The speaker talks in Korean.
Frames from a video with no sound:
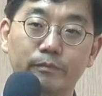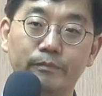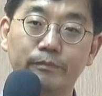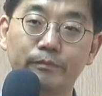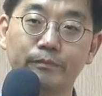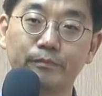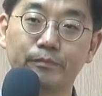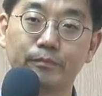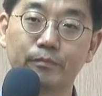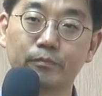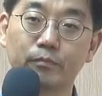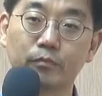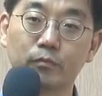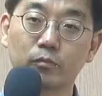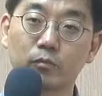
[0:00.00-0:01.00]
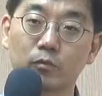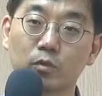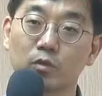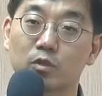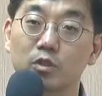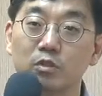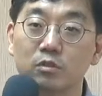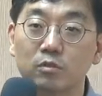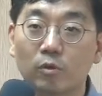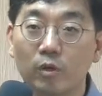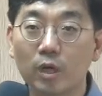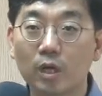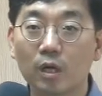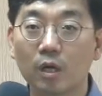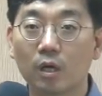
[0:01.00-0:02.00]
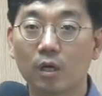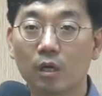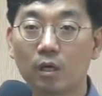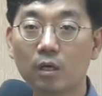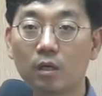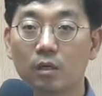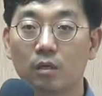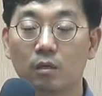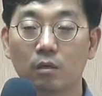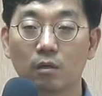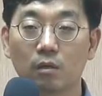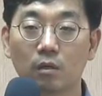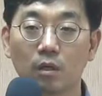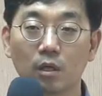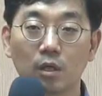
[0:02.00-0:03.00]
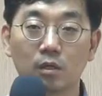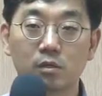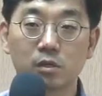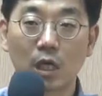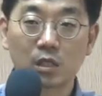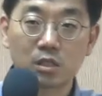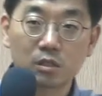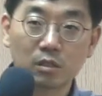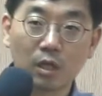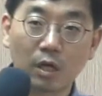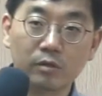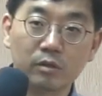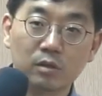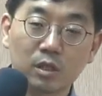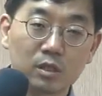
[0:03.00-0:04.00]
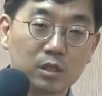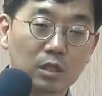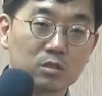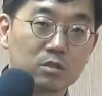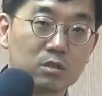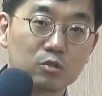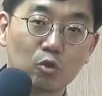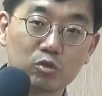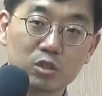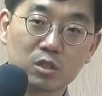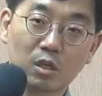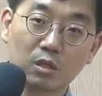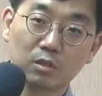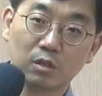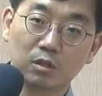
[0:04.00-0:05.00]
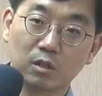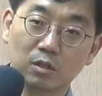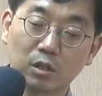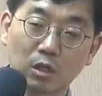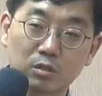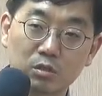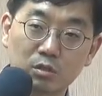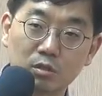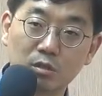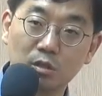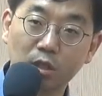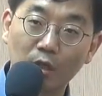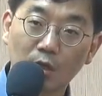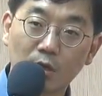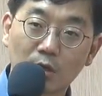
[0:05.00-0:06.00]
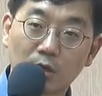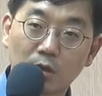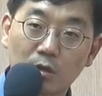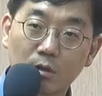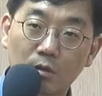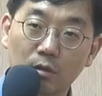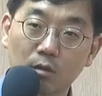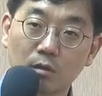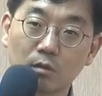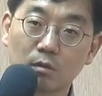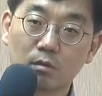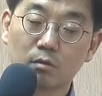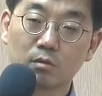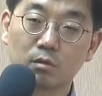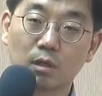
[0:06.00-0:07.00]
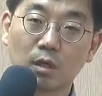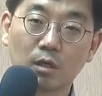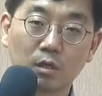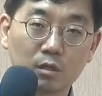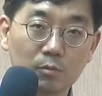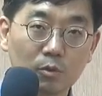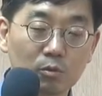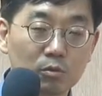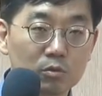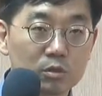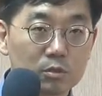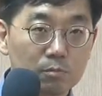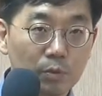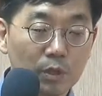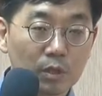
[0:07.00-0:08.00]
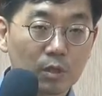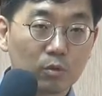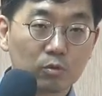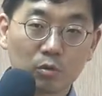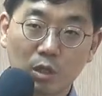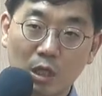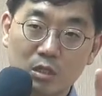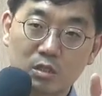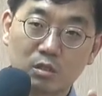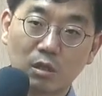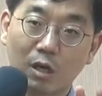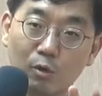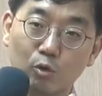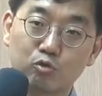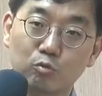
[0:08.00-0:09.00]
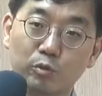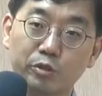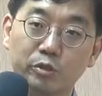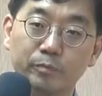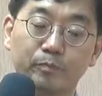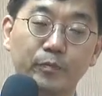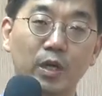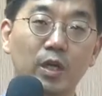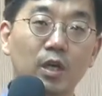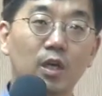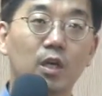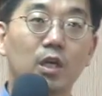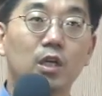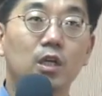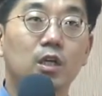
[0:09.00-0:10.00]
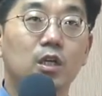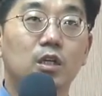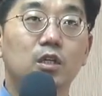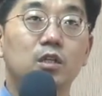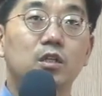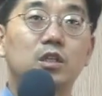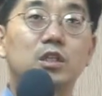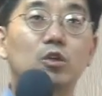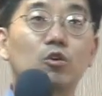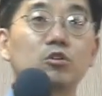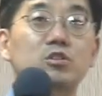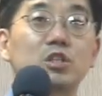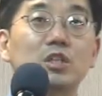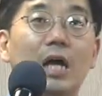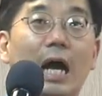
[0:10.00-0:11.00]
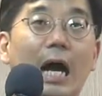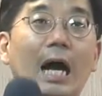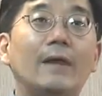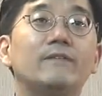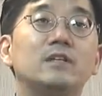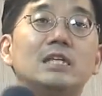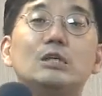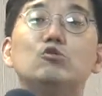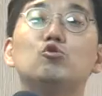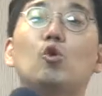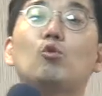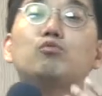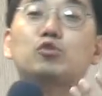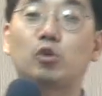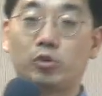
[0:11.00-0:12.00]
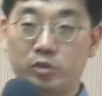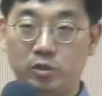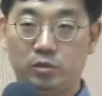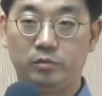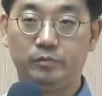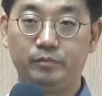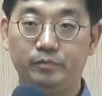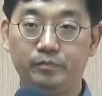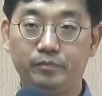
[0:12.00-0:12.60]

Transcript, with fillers: 응? 그런 거야. 자식을 낳는데 이 자식이 선지자가 된대. 자식이, 에? 하나님의 어떤 심판의 어떤 계시를 알려주면은 그것을 안 이후로부터는